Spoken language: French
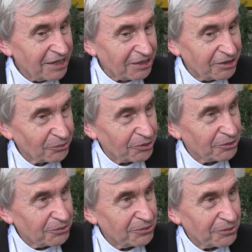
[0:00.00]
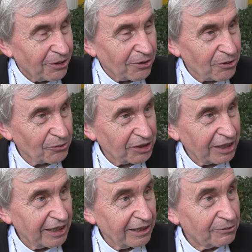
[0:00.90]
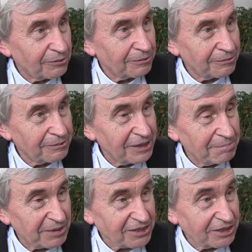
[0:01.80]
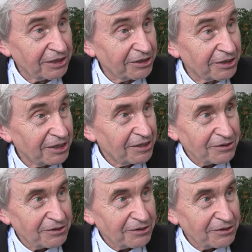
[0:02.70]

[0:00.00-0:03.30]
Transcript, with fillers: Et donc euh, rencontrer euh, les personnes,